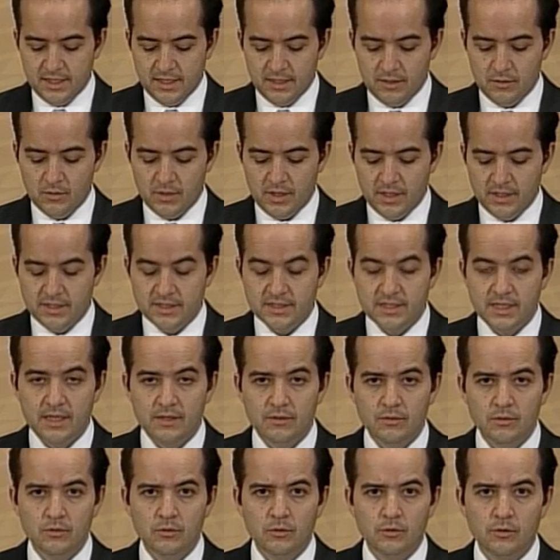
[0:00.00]
han
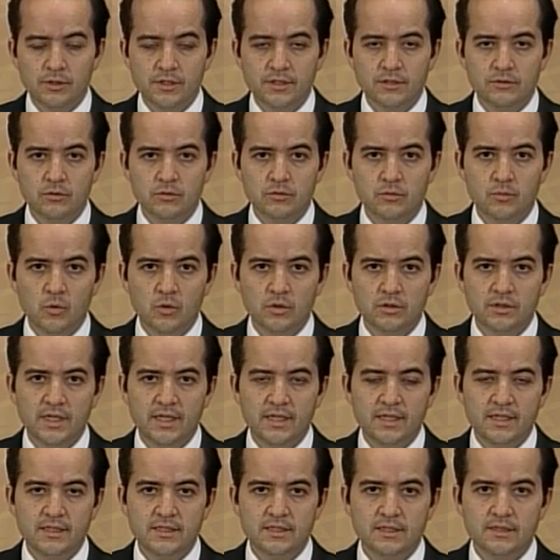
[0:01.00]
localizado los restos
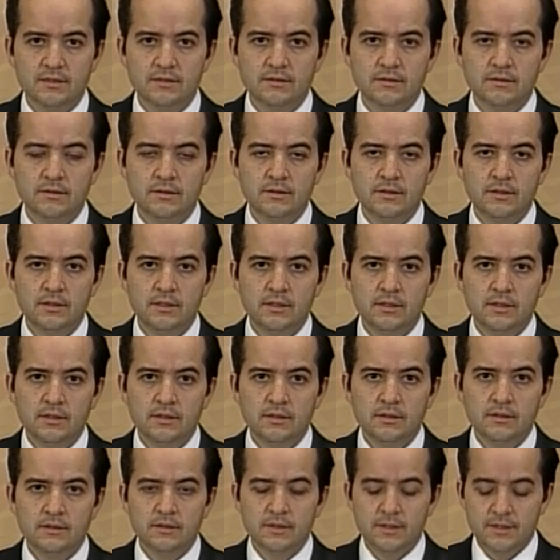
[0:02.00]
mortales
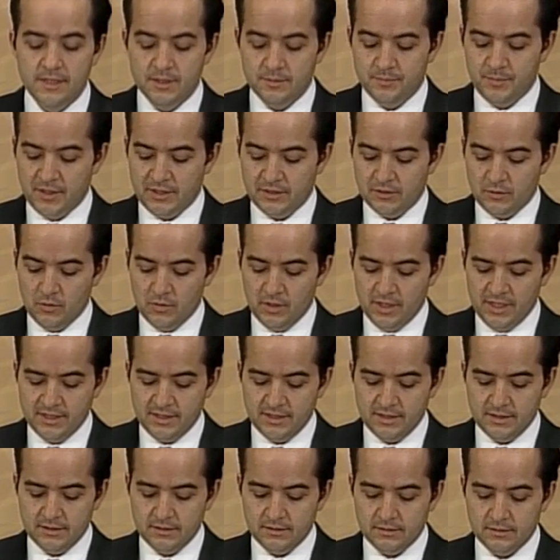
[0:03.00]
de 10
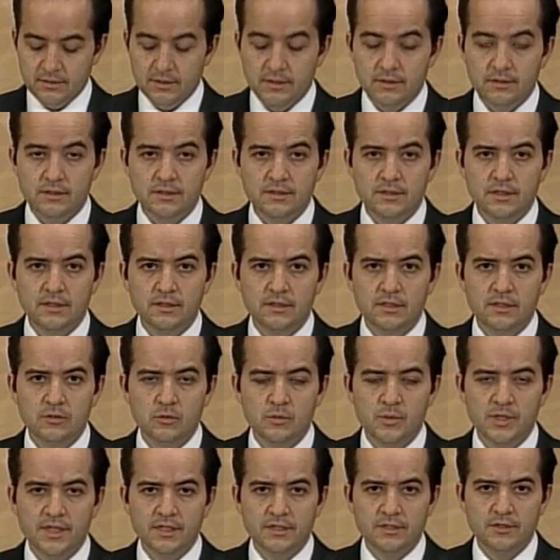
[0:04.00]
personas en distintas
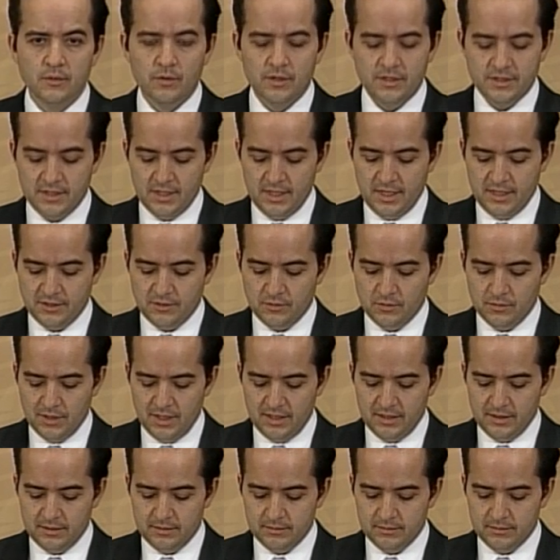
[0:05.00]
ubicaciones de la ciudad.